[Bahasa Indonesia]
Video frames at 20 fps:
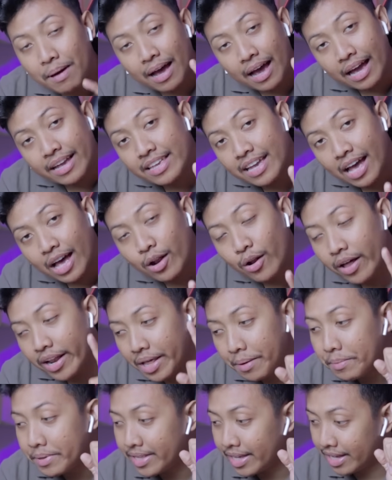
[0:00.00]
makanya kalau
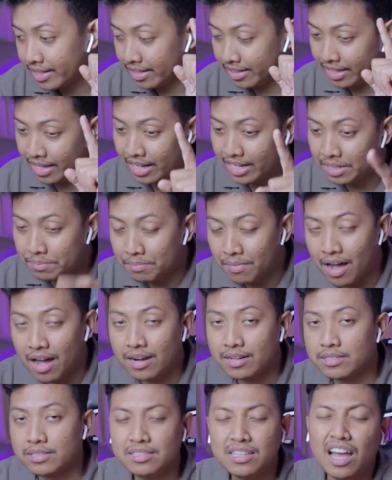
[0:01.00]
ada yang minta kita tinggal di
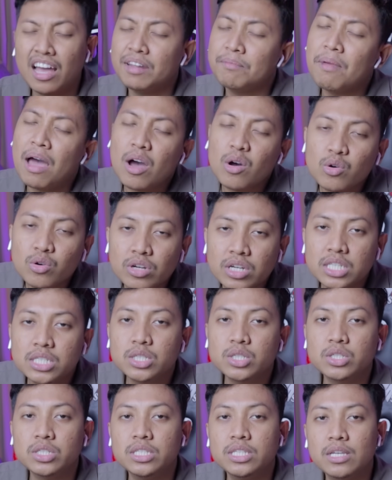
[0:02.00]
Mars jangan mau
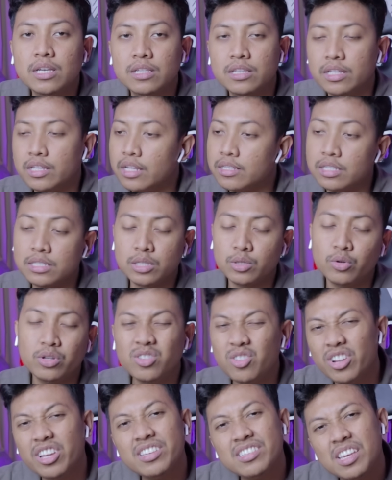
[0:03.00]
gitu ya tidak seseru
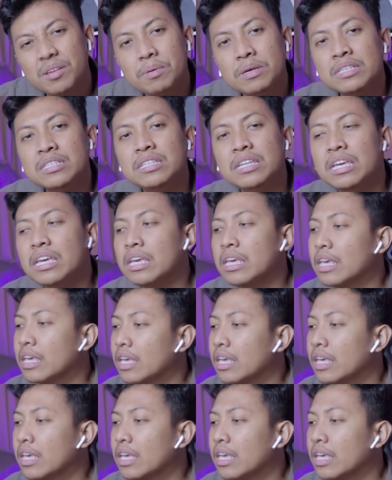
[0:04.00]
Indonesia besti